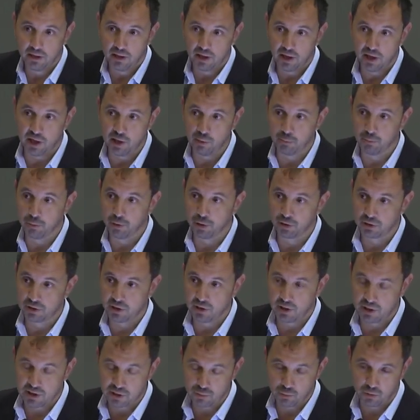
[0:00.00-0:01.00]
el importe
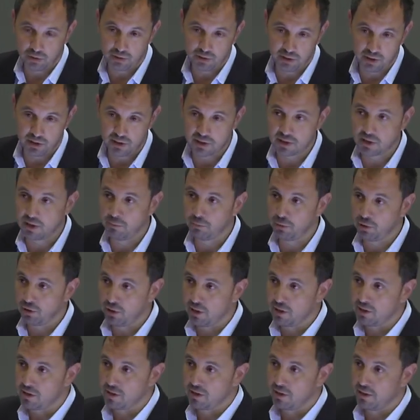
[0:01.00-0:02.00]
de las cuantías que
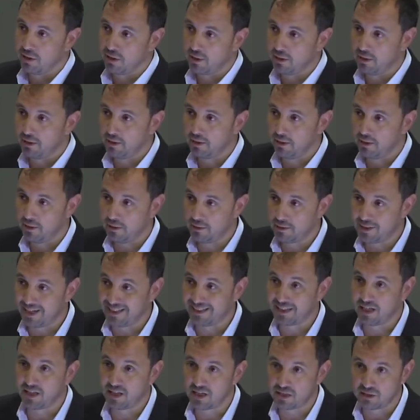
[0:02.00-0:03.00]
podían ser eh,
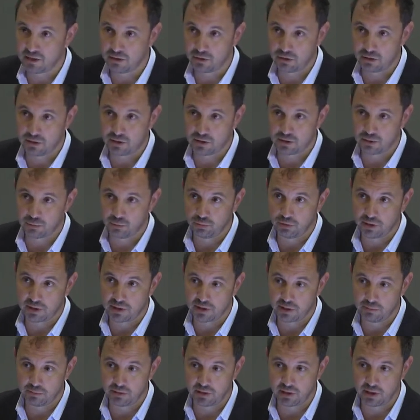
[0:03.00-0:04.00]
tratadas dentro de estas juntas
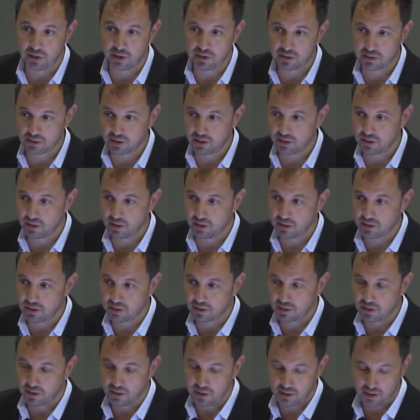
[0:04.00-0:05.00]
arbitrales, que
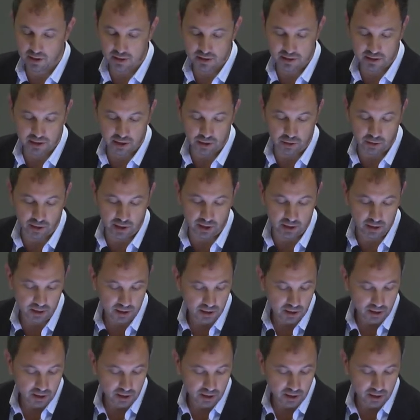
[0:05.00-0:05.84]
hasta, hasta ahora